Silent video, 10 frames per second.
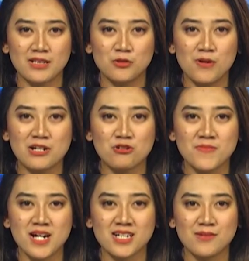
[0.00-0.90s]
tuan rumah
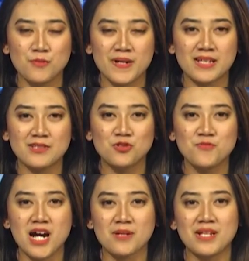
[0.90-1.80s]
Kabupaten
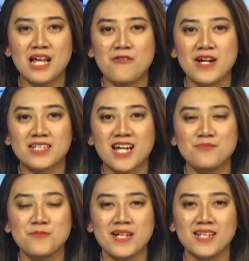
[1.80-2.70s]
Subang melawan
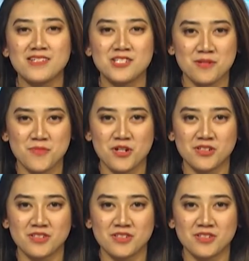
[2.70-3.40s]
Kabupaten Cirebon.